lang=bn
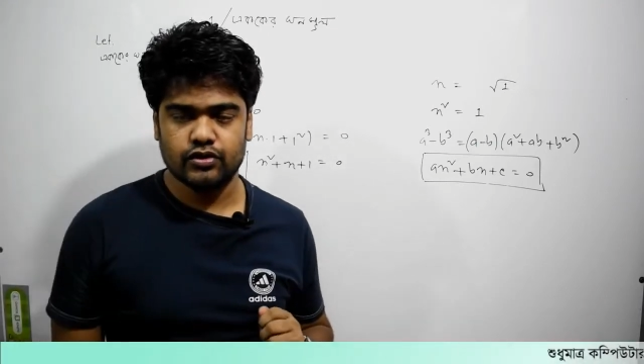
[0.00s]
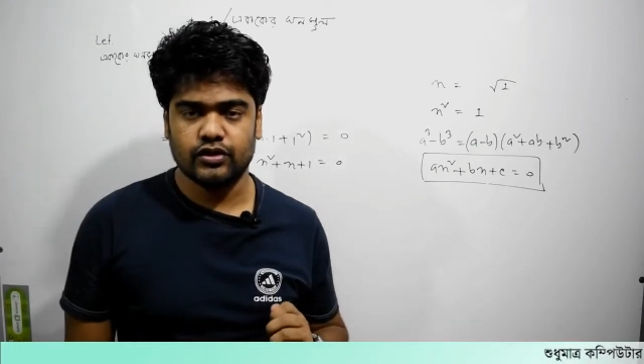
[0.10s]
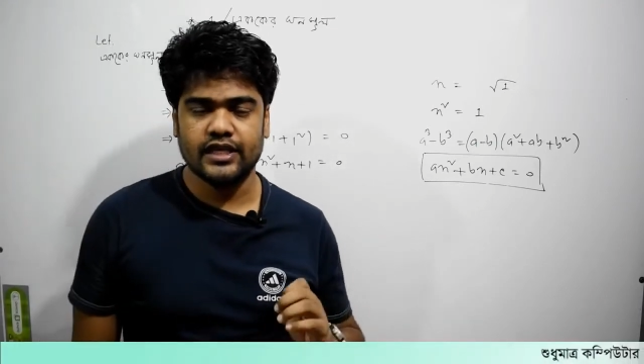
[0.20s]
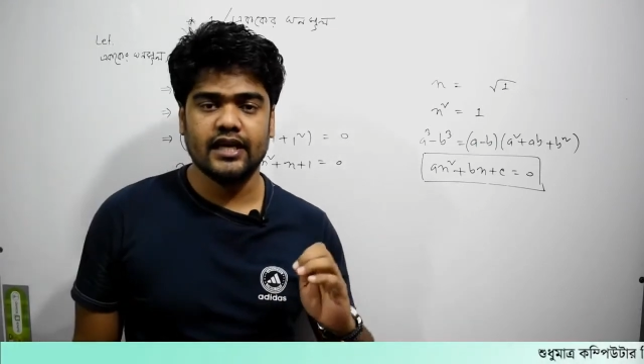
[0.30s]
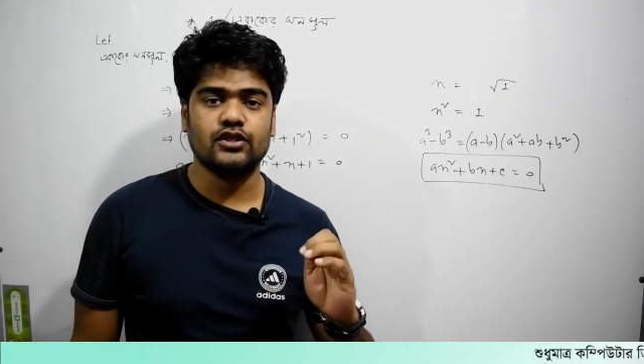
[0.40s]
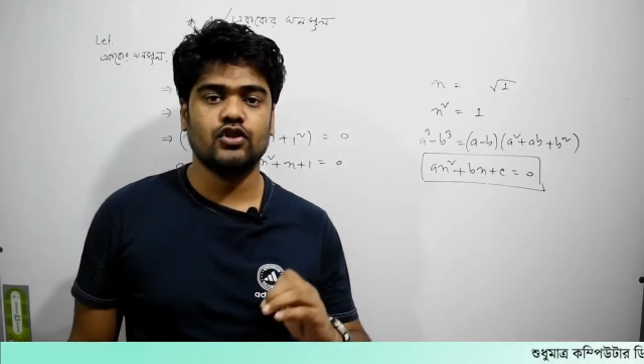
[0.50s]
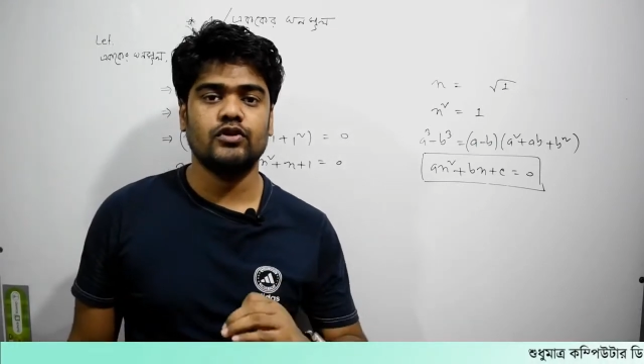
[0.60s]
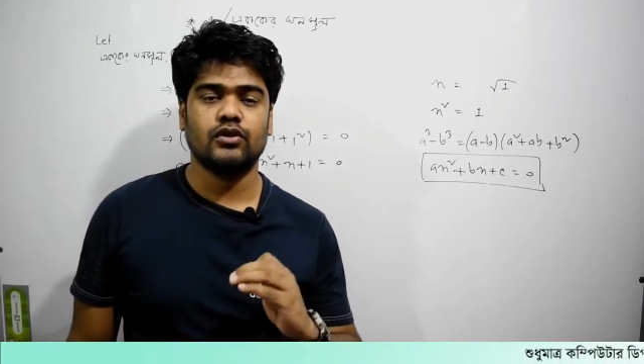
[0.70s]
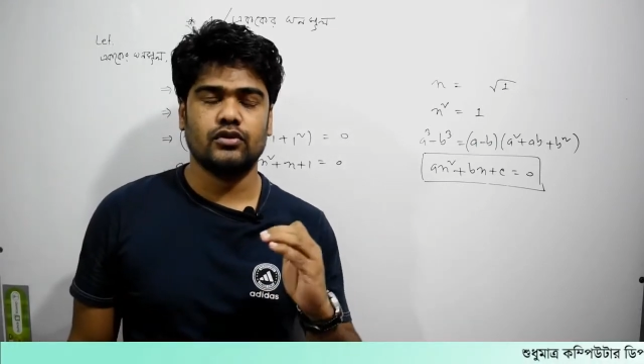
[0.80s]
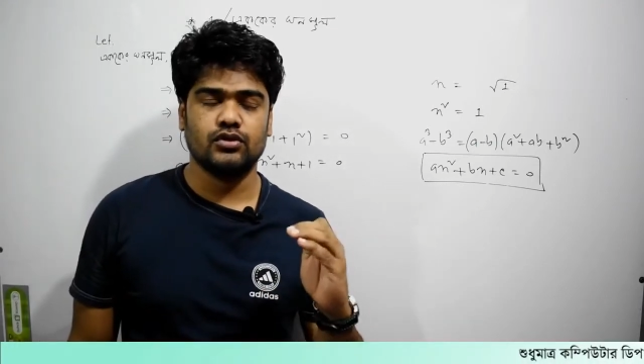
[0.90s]
তো দীঘাত
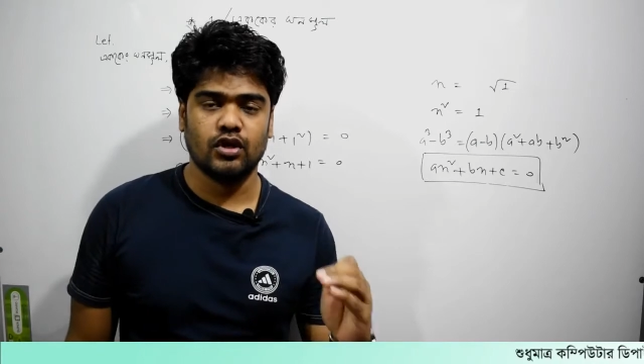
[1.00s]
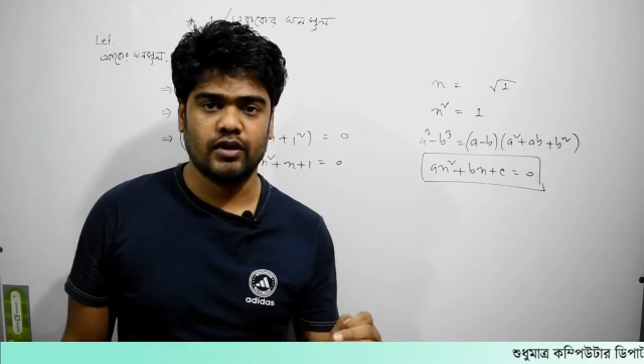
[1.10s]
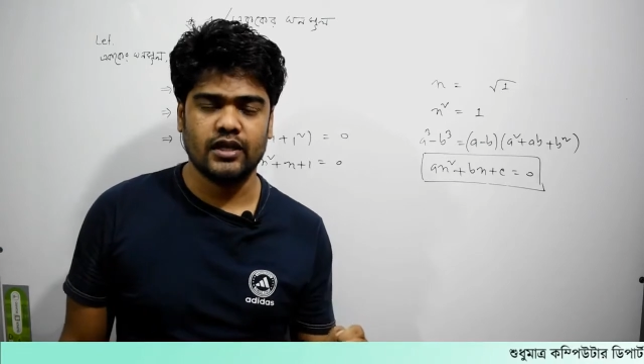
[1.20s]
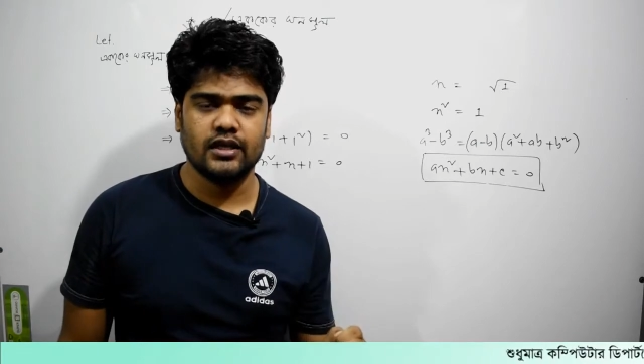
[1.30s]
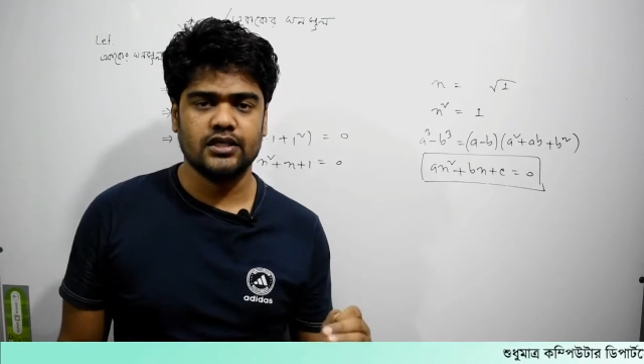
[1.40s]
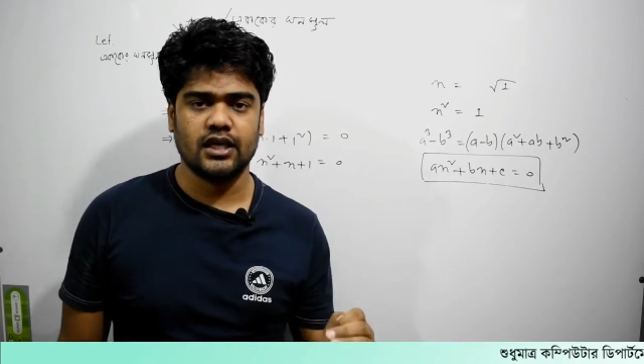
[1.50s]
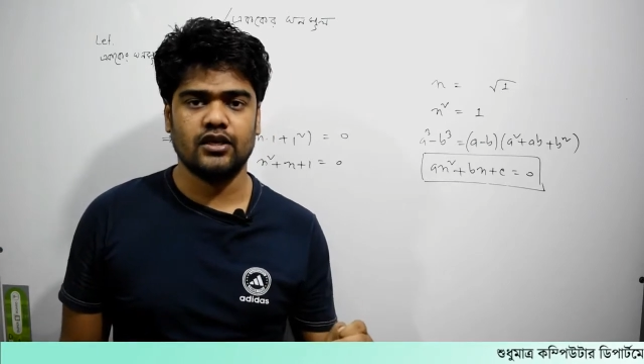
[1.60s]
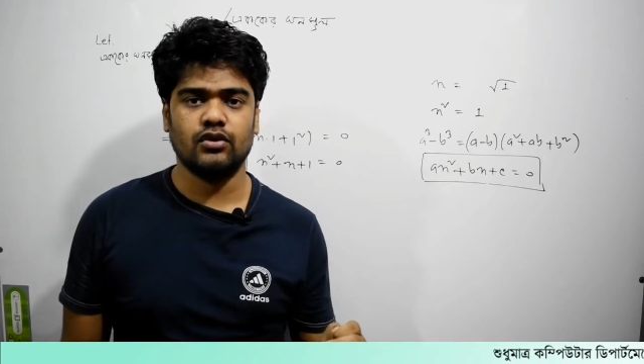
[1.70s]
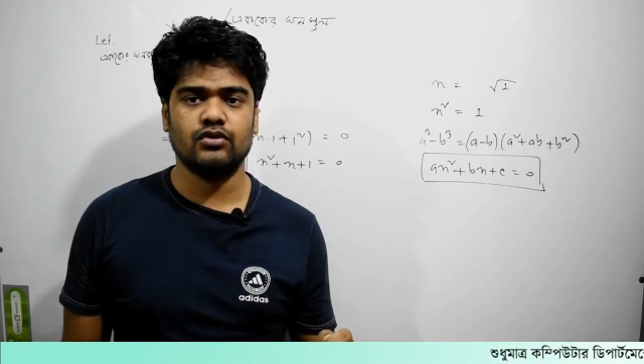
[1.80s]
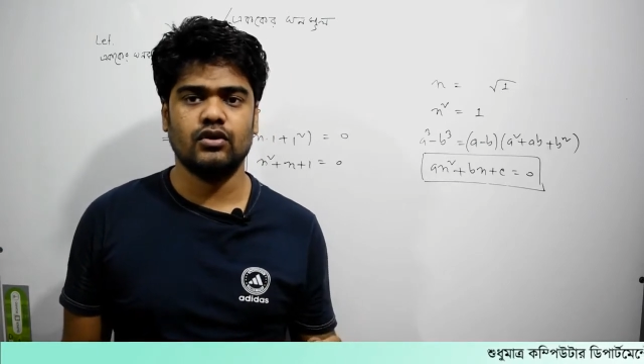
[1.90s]
সমীকরণ সমাধান
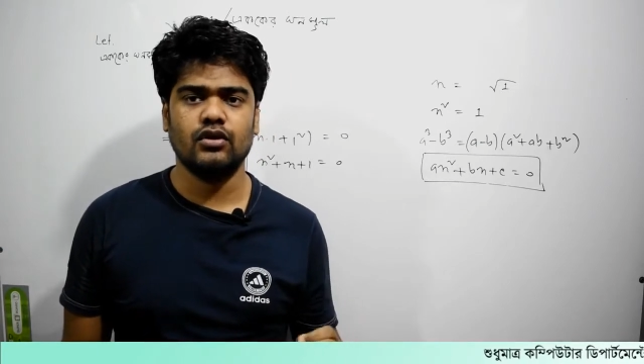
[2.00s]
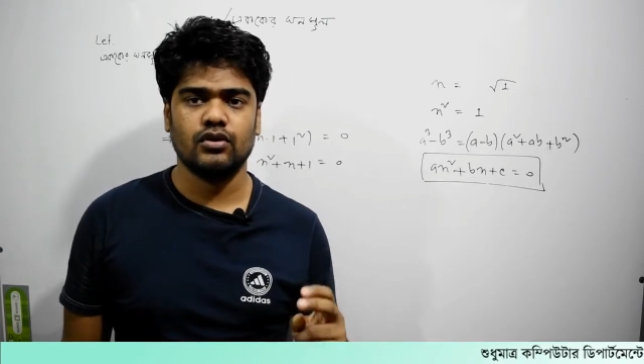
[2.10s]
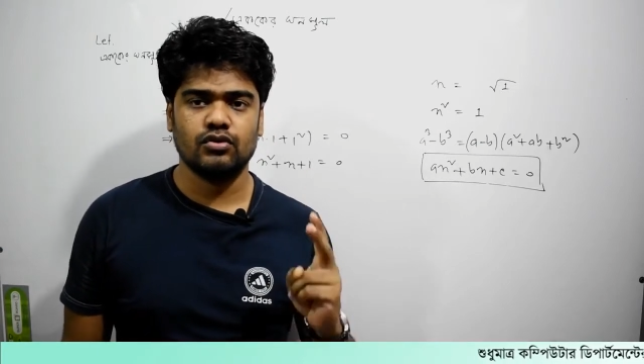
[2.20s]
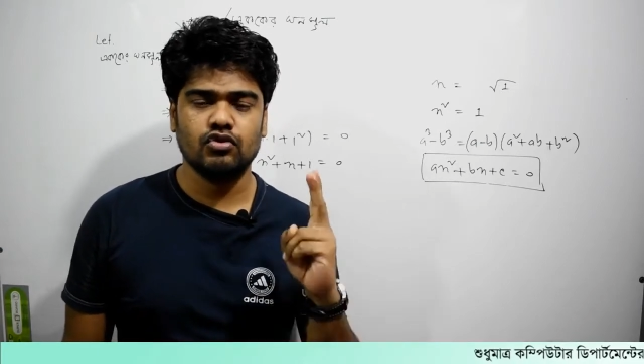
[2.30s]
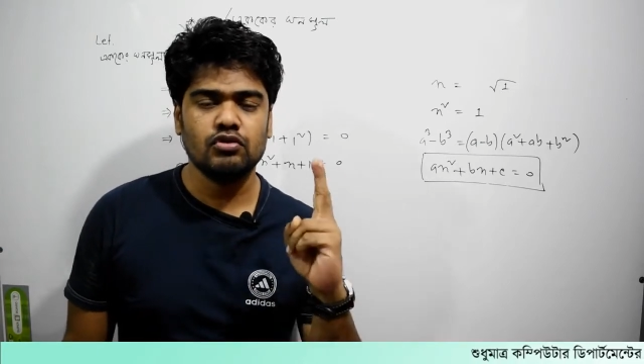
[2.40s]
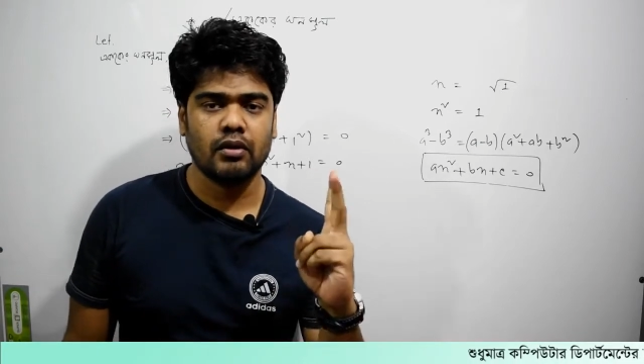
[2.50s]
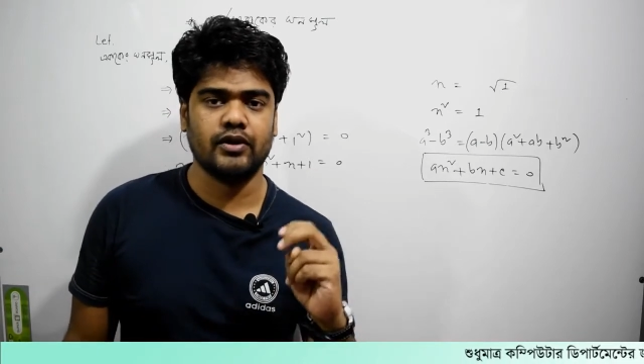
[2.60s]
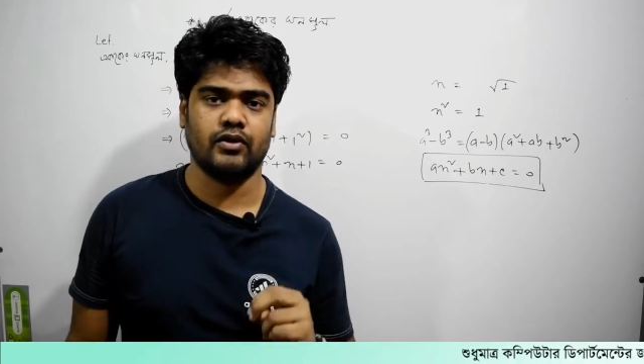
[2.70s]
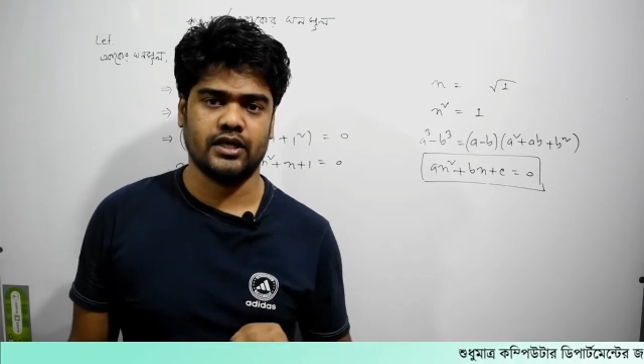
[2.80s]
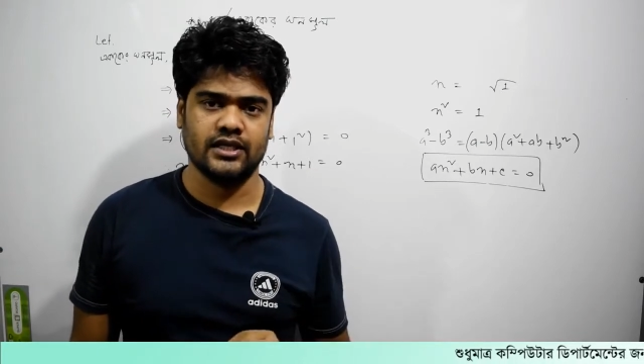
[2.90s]
সাধারণত
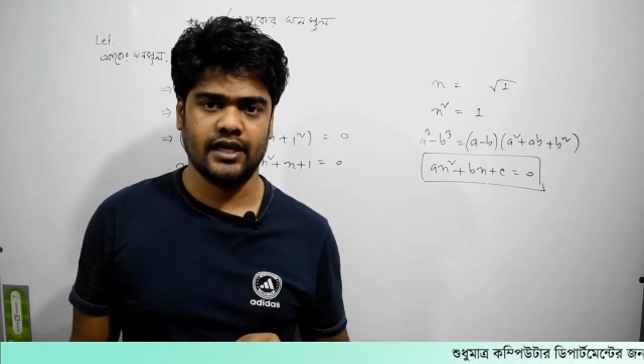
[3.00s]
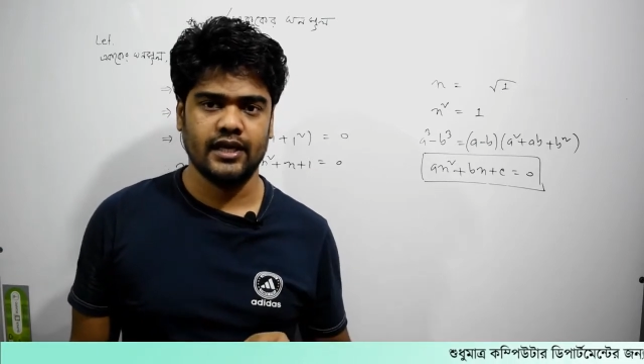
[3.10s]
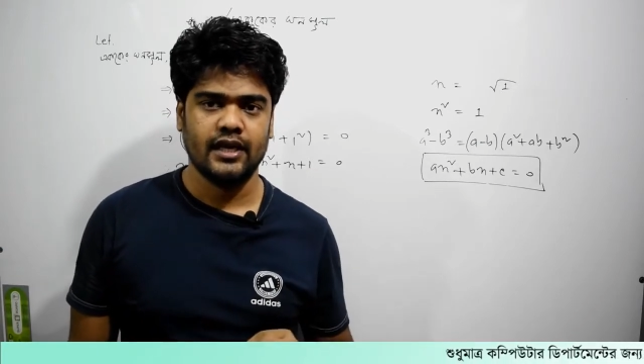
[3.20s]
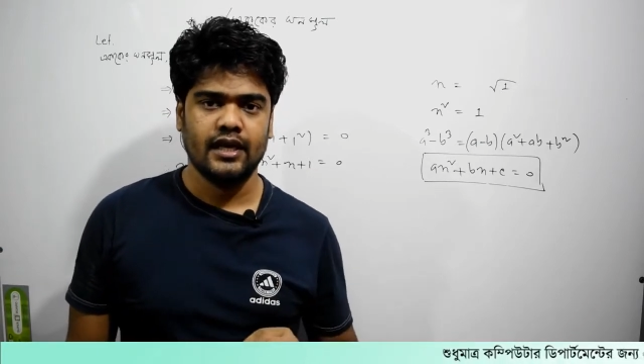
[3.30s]
দুইভাবে করা যায়